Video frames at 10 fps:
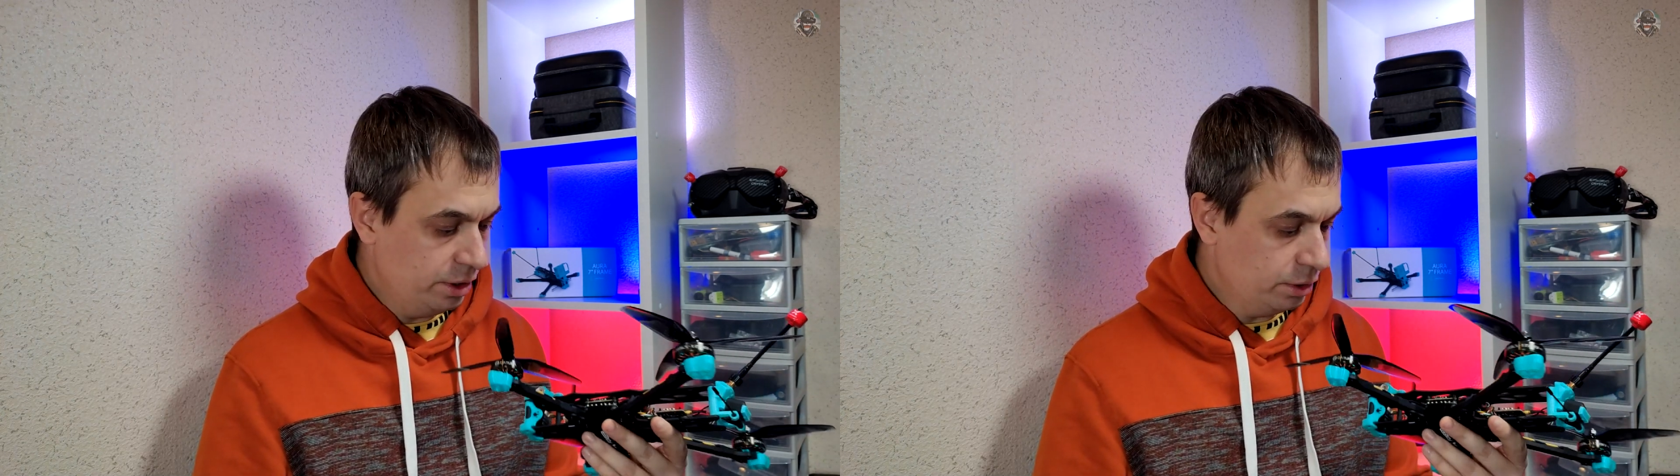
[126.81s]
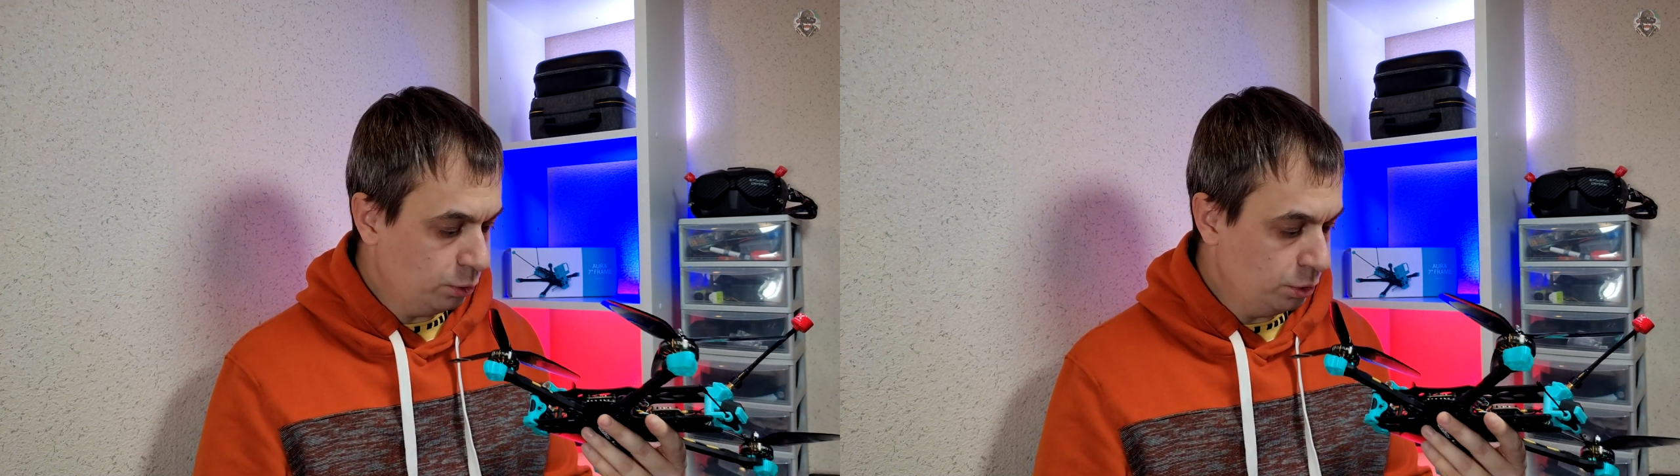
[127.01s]

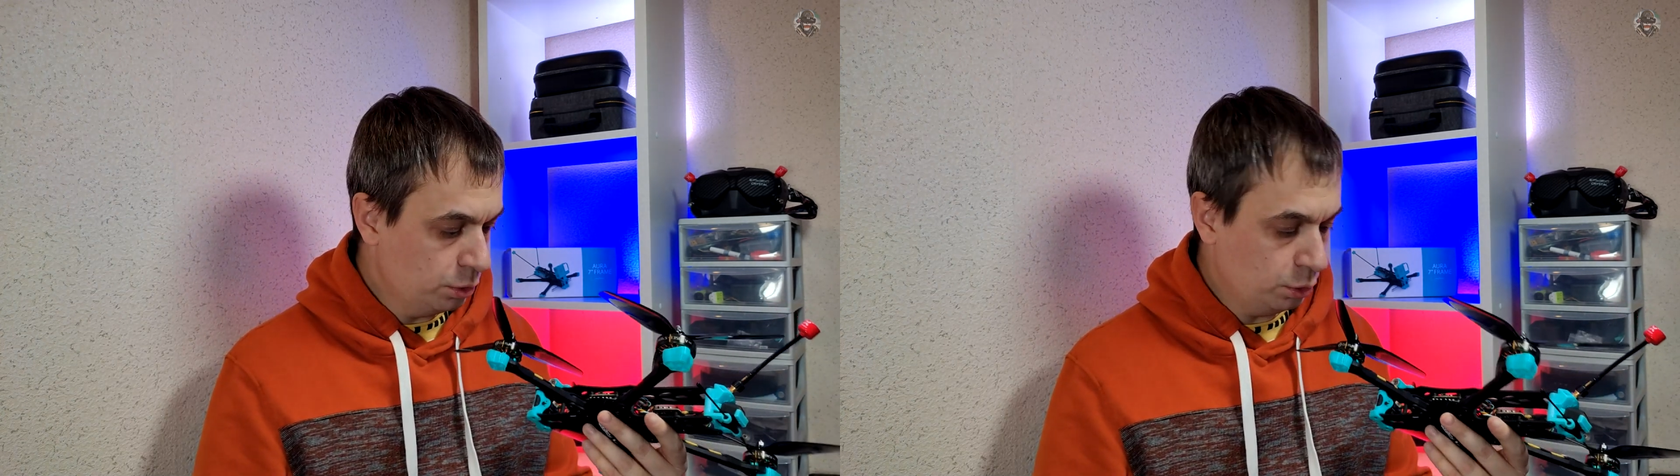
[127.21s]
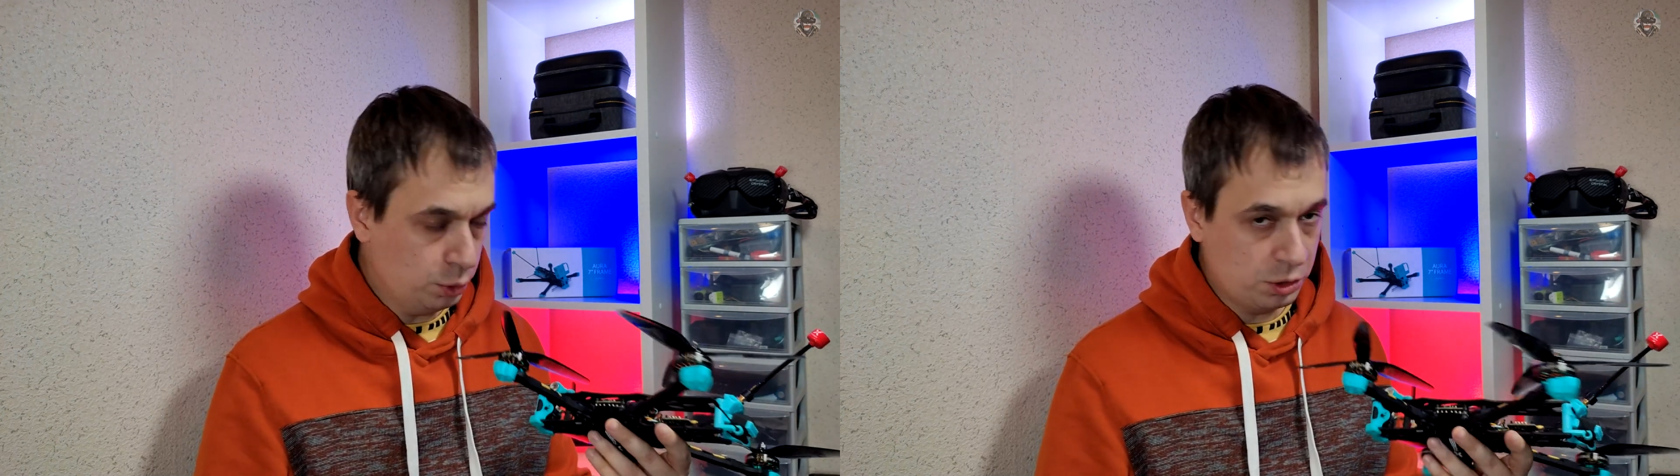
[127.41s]

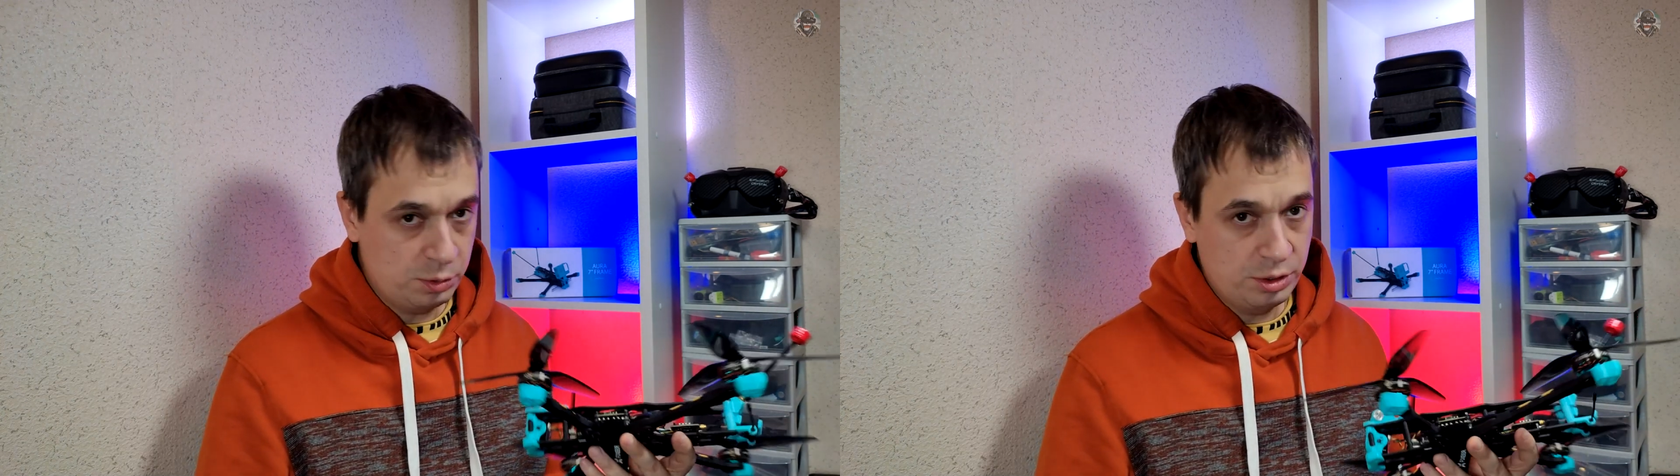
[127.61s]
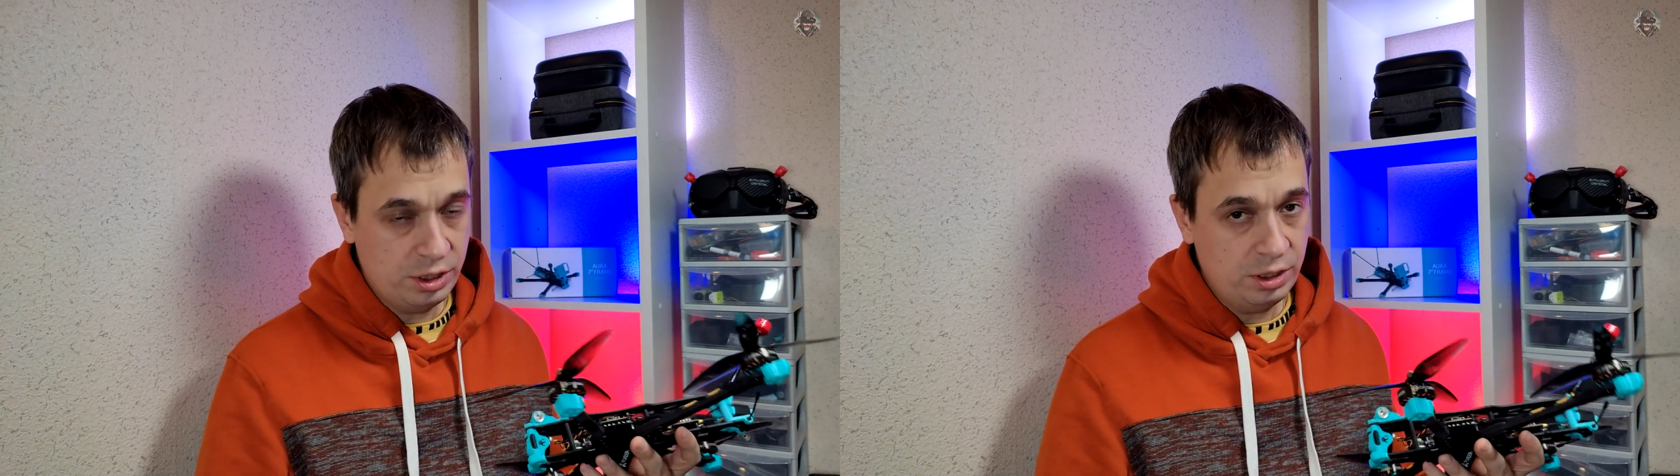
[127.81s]
электронику
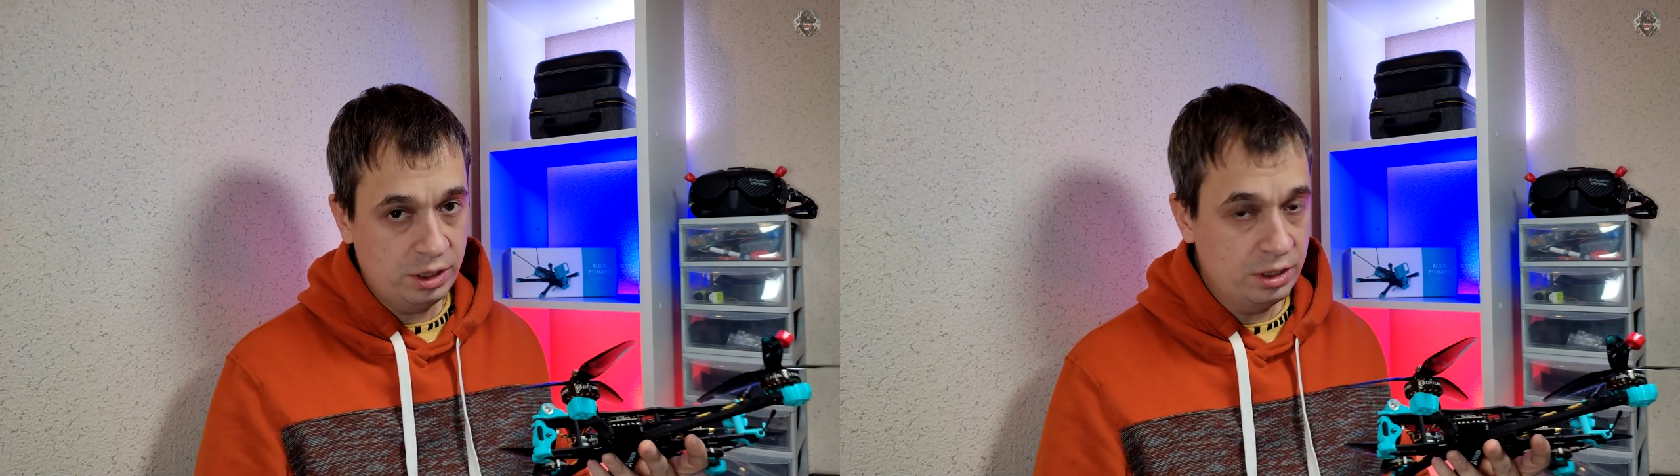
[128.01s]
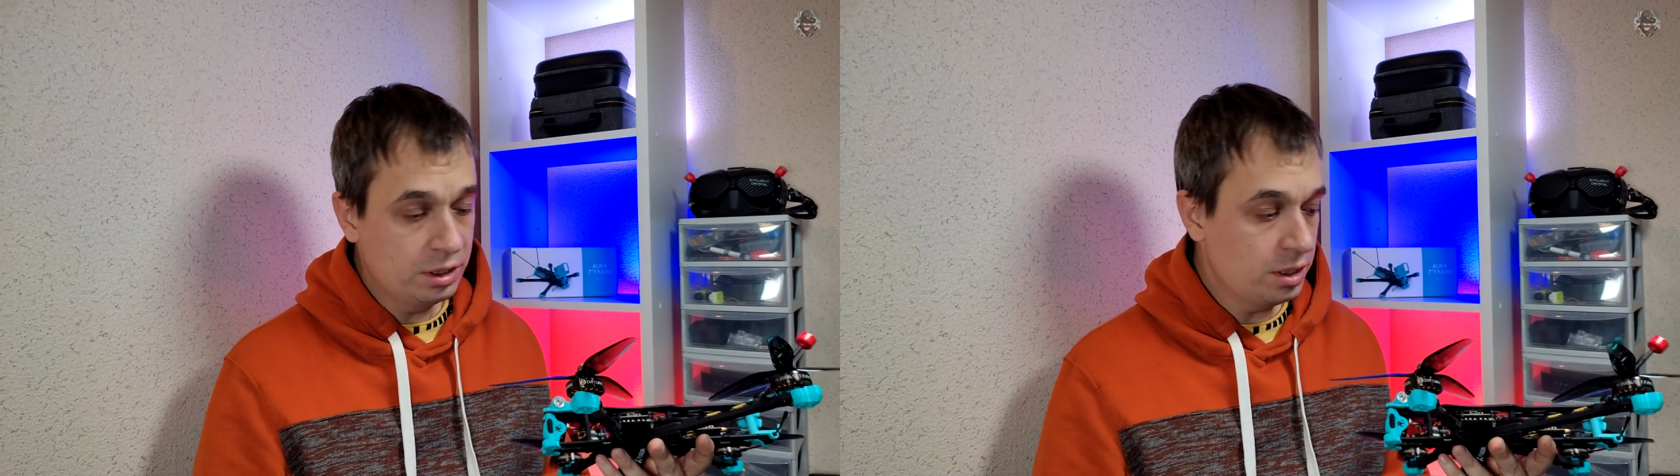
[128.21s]
тоже
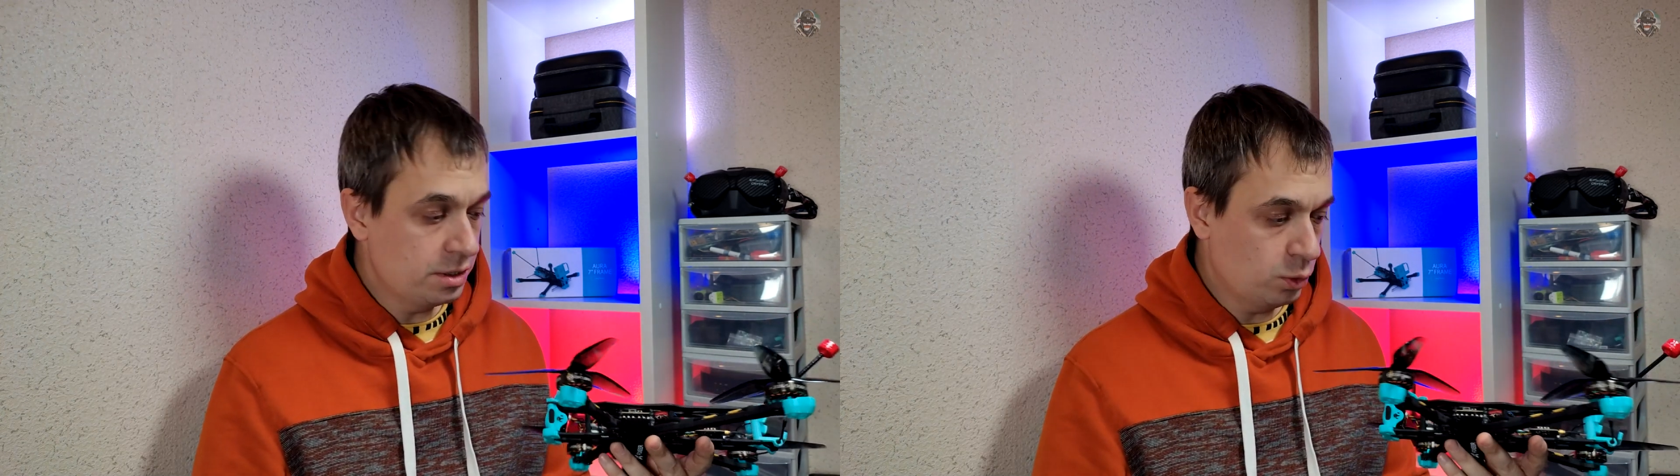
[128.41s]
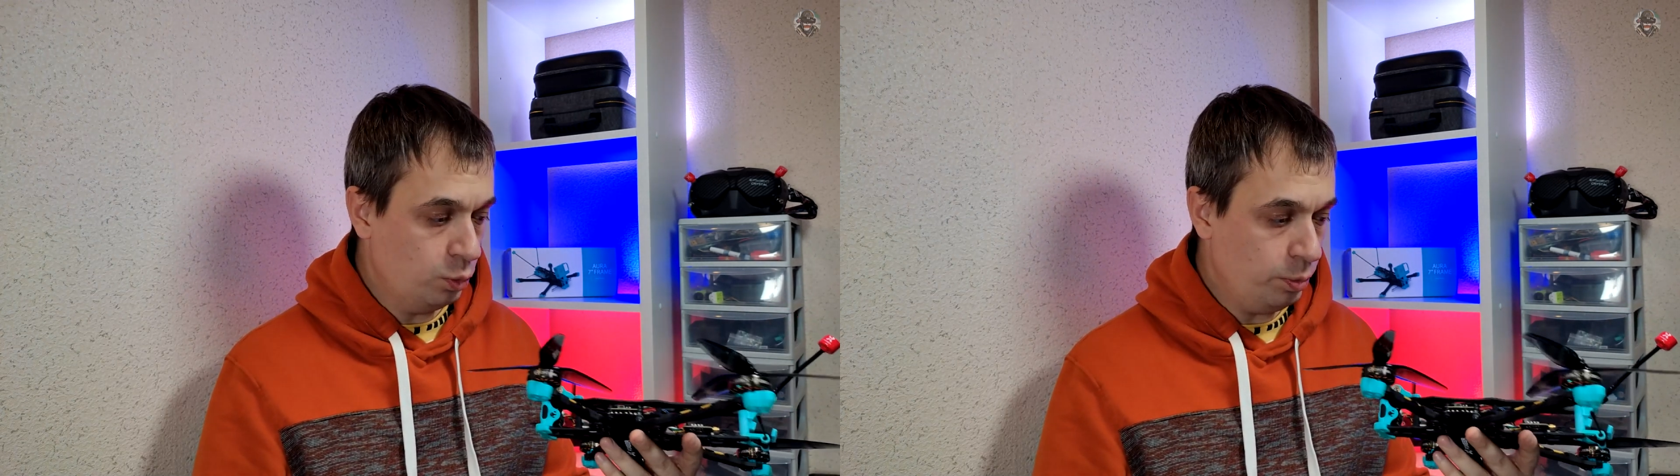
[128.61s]
специально я нигде
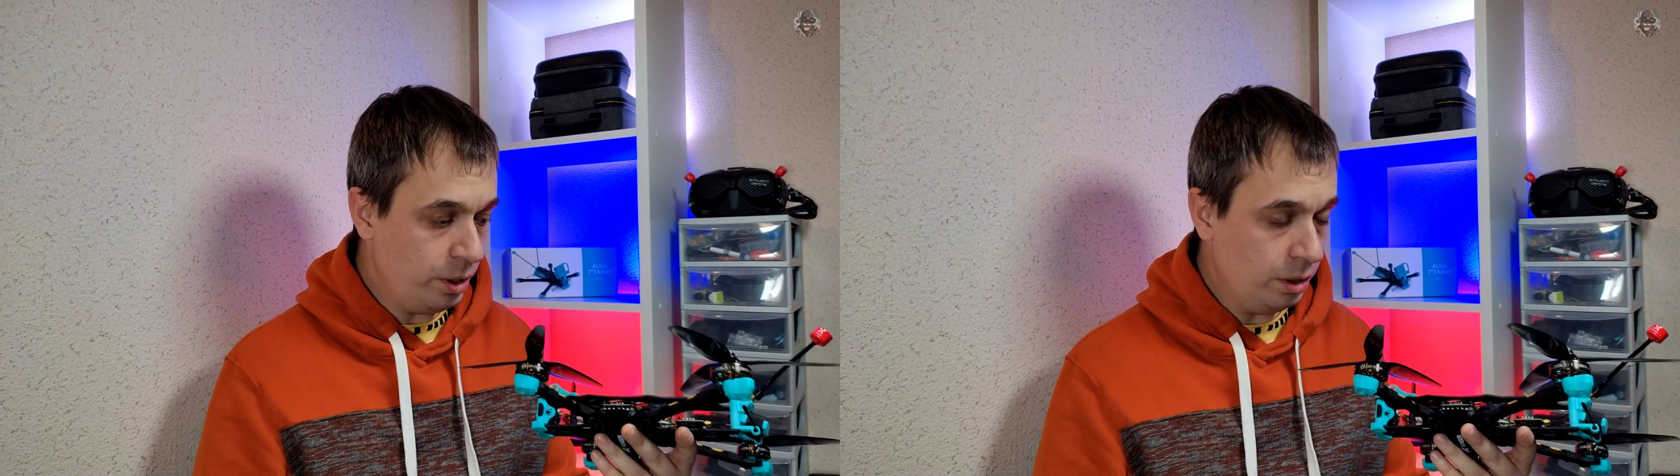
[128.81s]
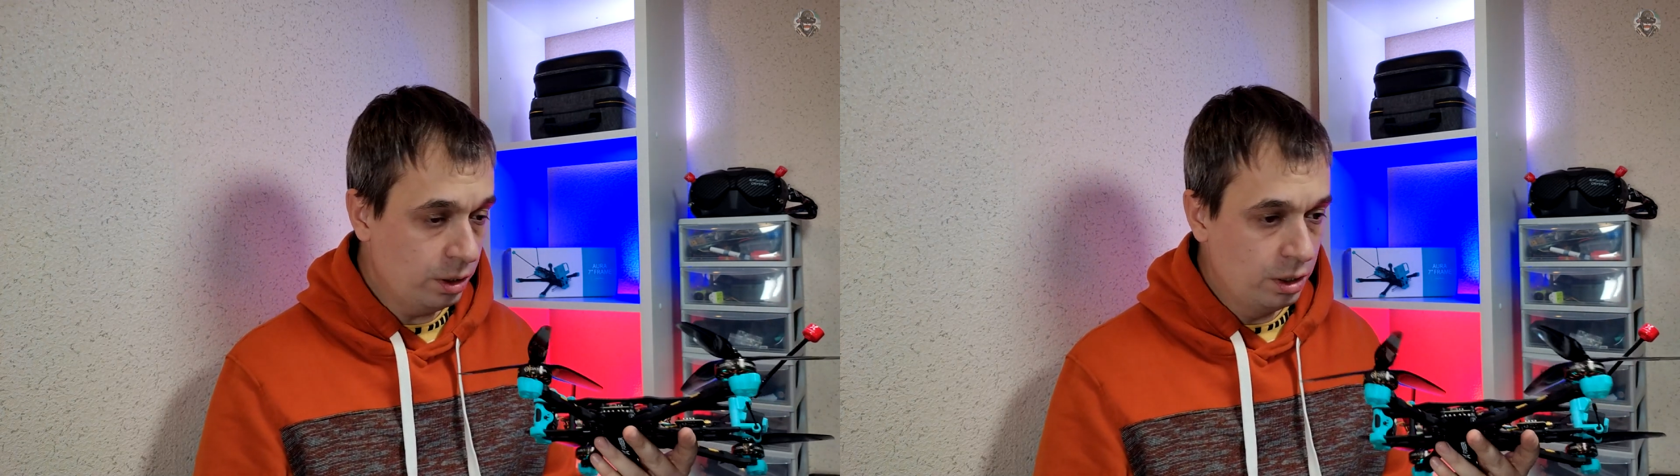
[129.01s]
не
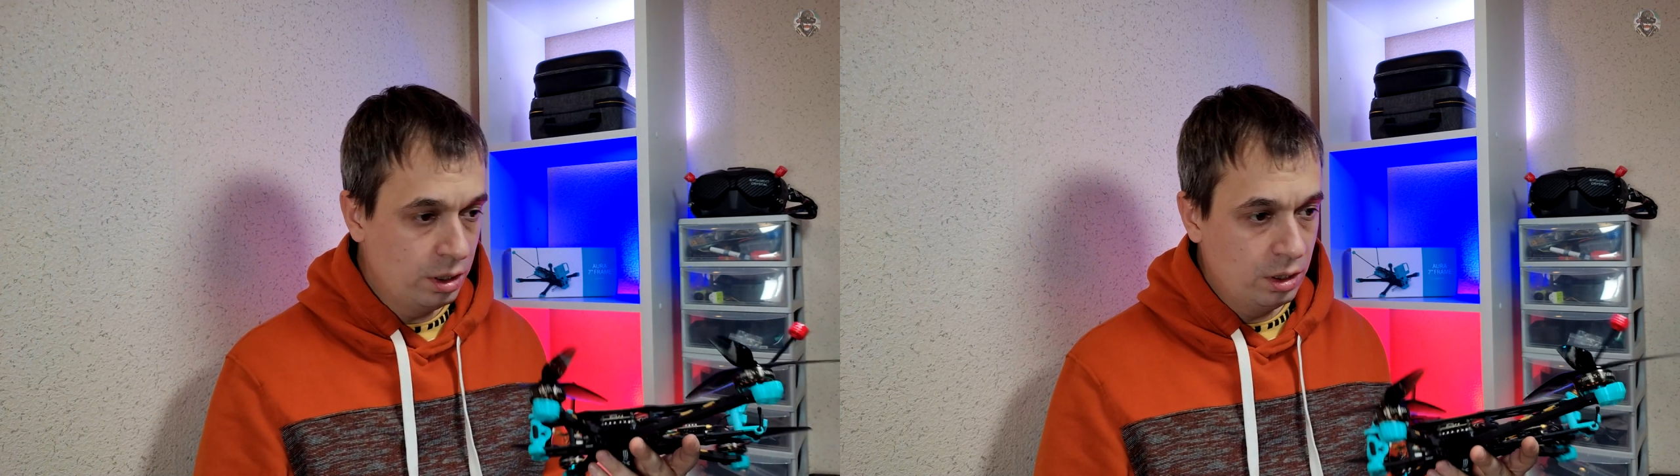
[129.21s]
закупал.